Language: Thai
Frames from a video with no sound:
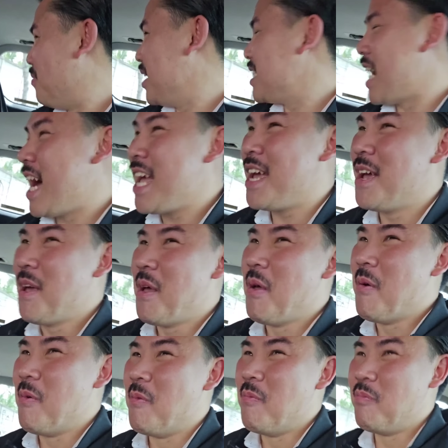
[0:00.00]
ไม่ใช่
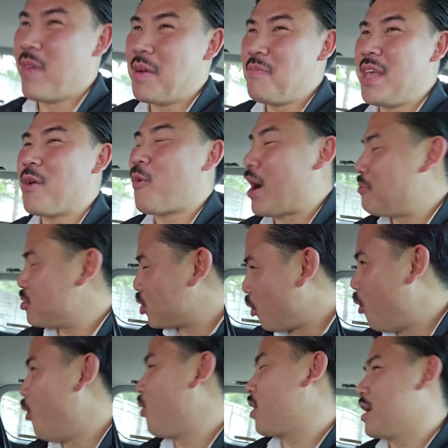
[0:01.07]
มันมีความ
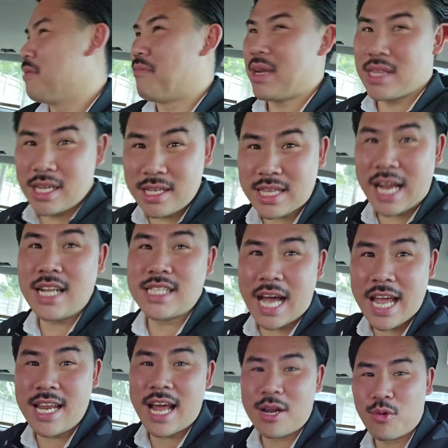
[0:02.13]
สุขมันตื้นตันใจ
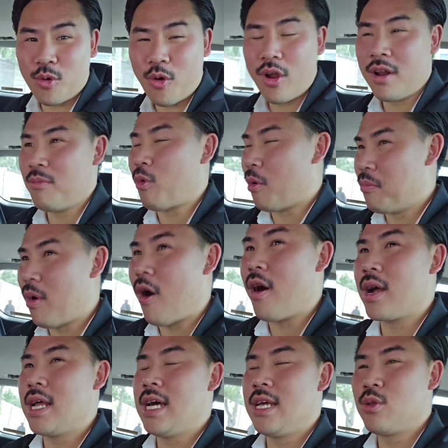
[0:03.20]
นะทุกคนผมบอ
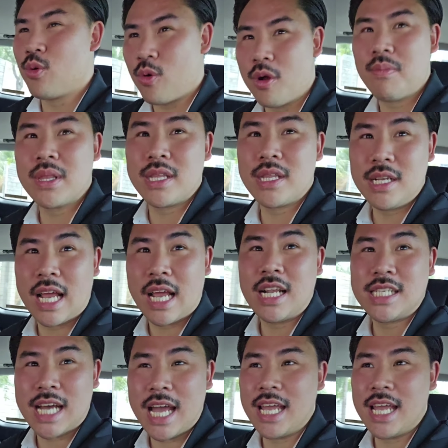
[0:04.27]
กเลยทุกคนมันตื้นตันใจ